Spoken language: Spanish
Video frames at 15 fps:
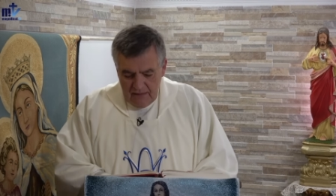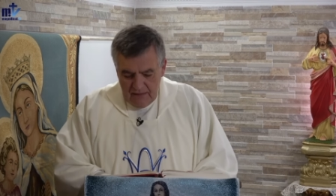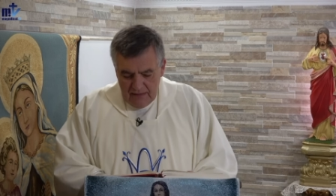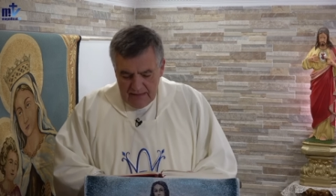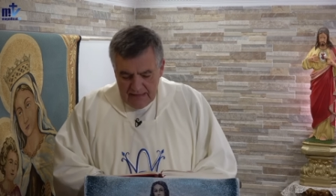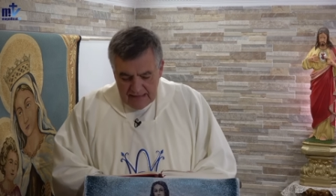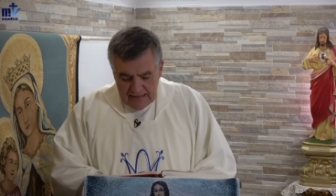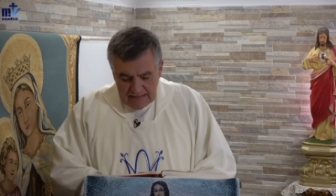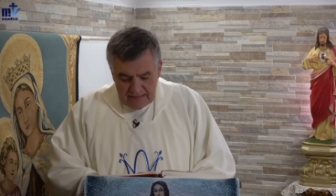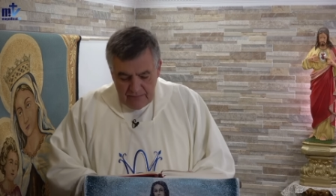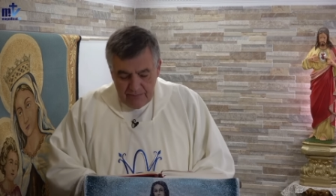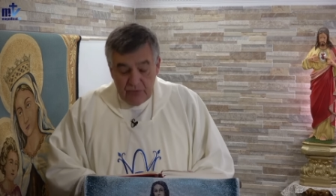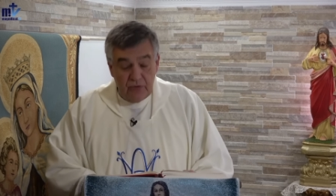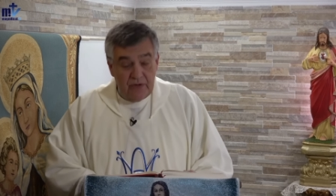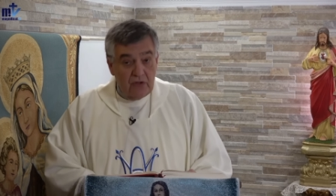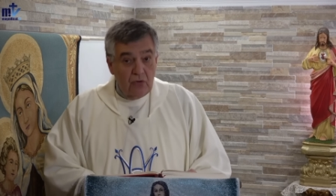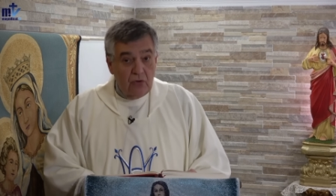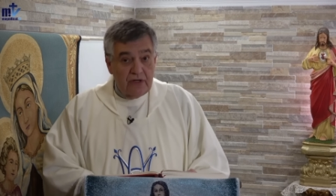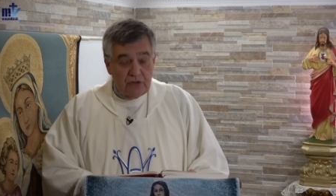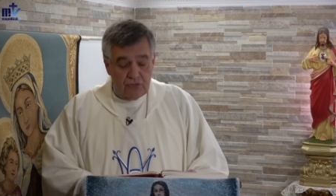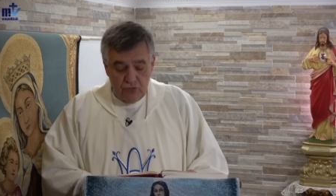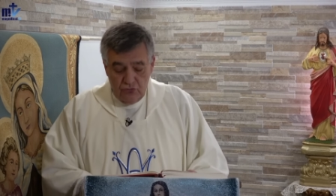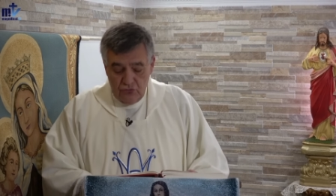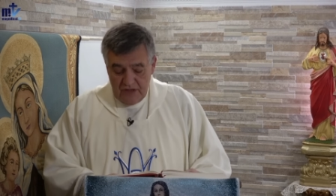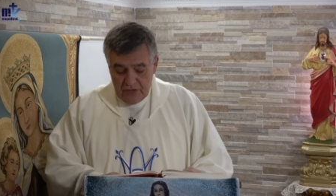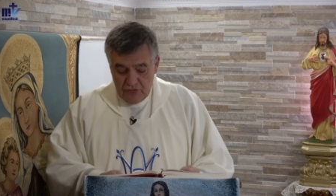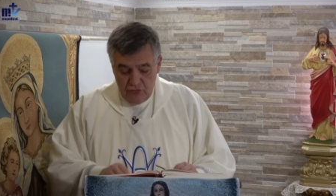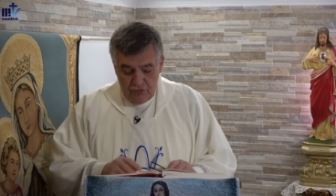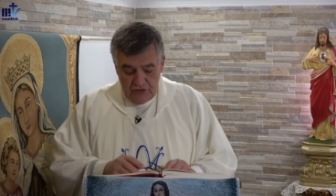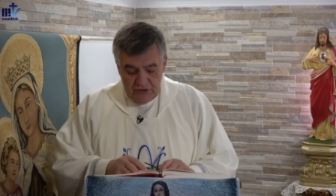En aquel tiempo dijo Jesús a
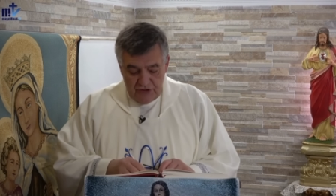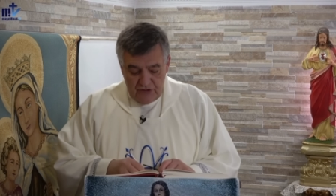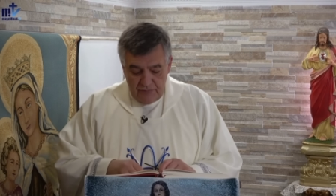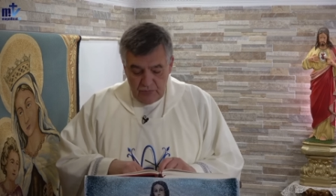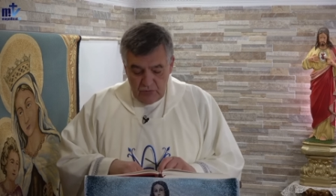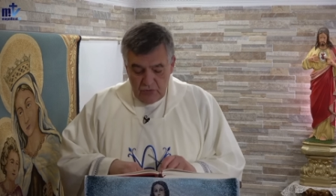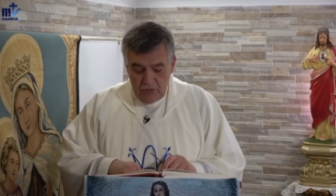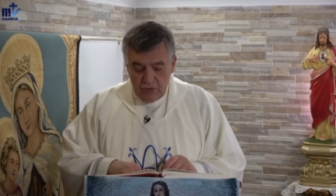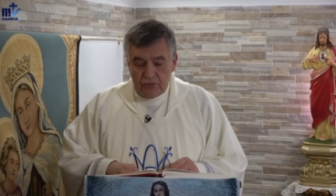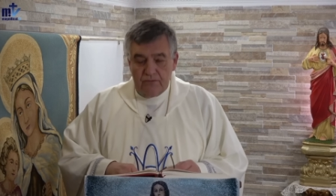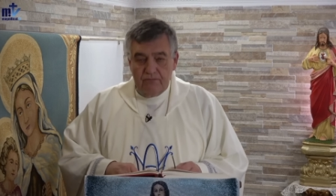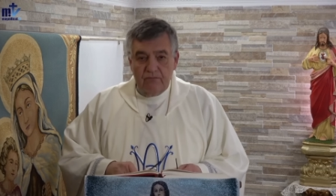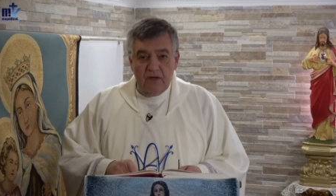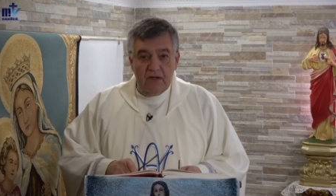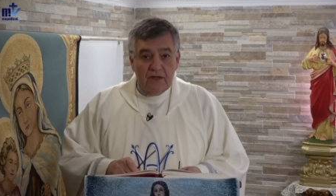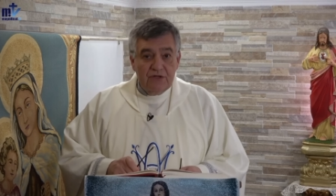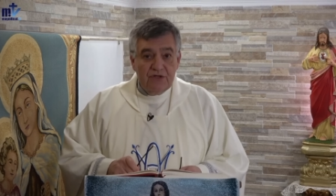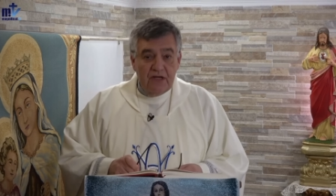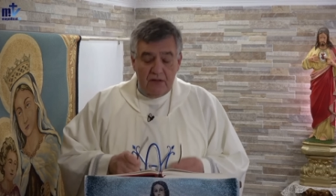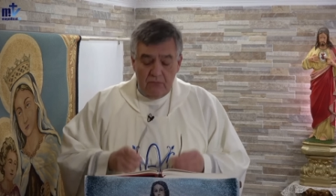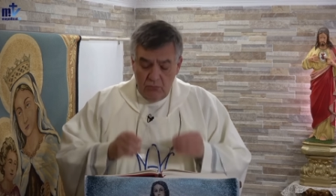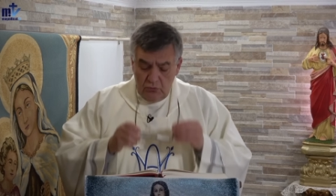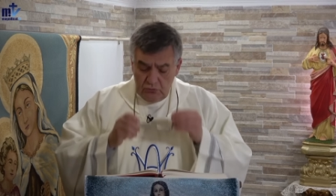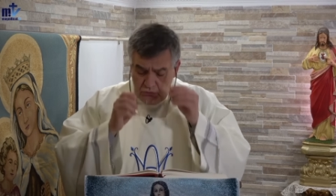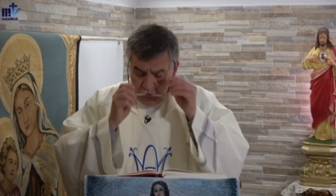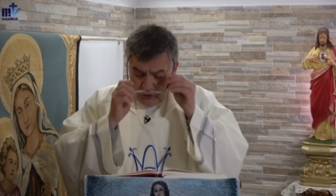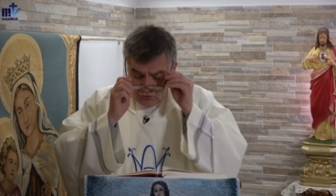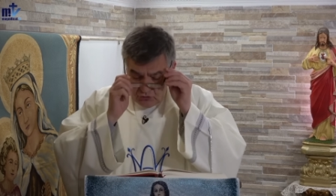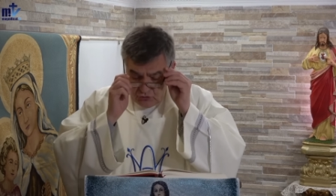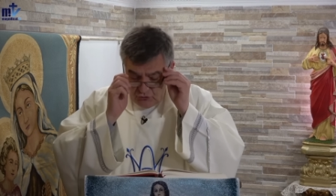sus discípulos, Si el mundo
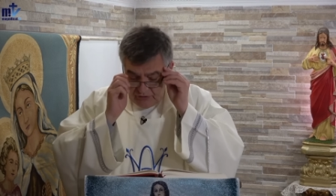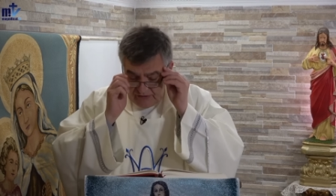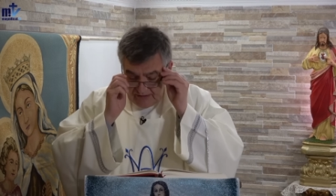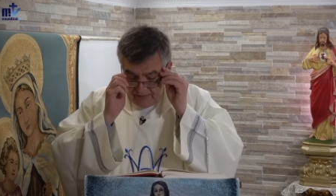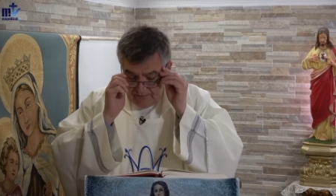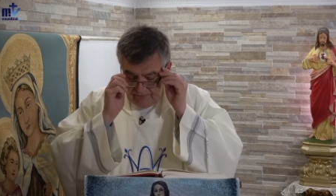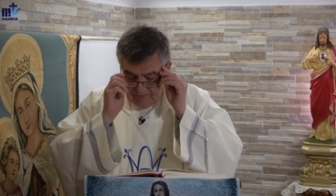os odia,